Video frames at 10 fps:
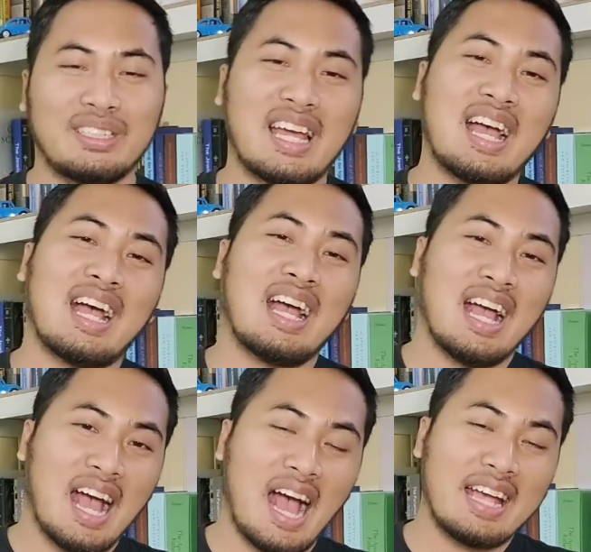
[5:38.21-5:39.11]
Nah,
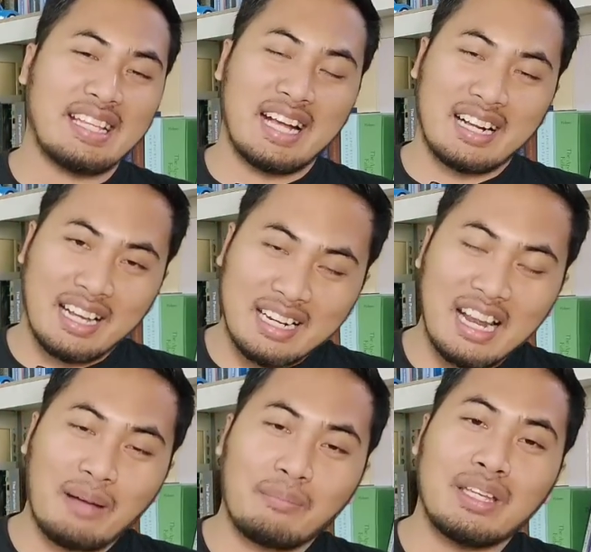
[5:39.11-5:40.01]
ayat yang
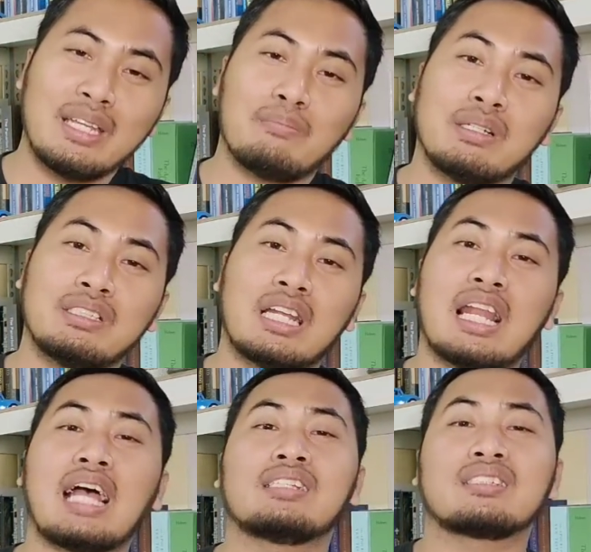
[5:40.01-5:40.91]
ke-6 ini
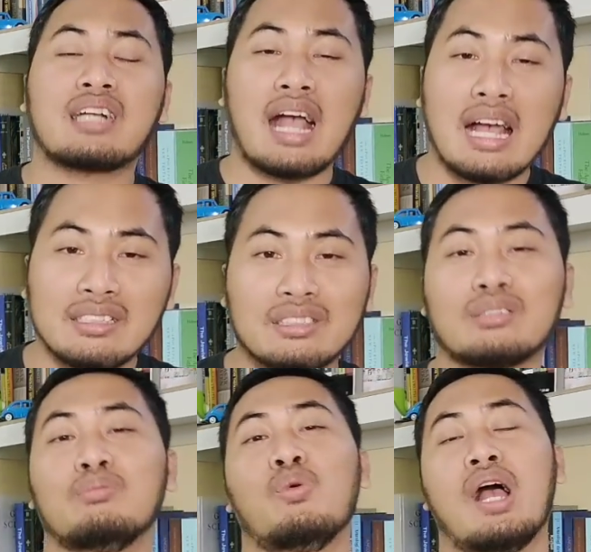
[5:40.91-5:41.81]
menjelaskan
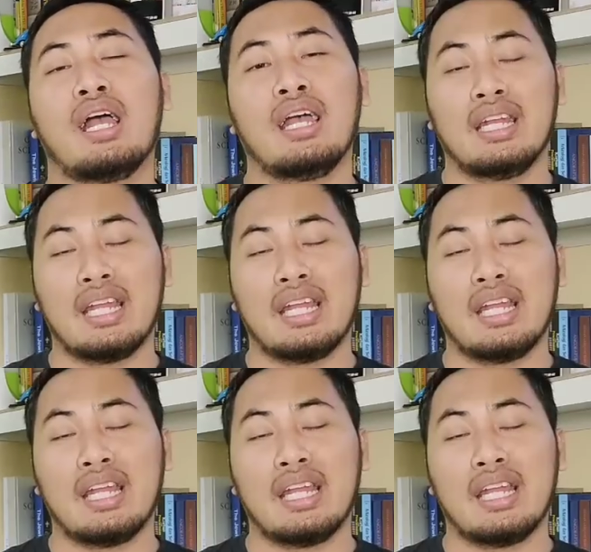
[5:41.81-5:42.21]
semua